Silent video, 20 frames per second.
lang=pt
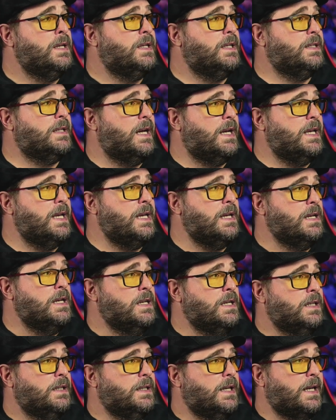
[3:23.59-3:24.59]
E daí,
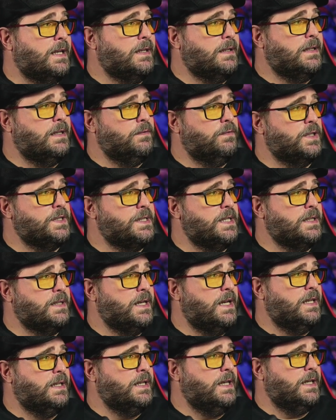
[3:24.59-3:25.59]
aqui você
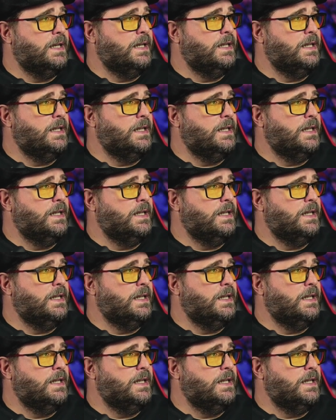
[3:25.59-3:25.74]
tem né,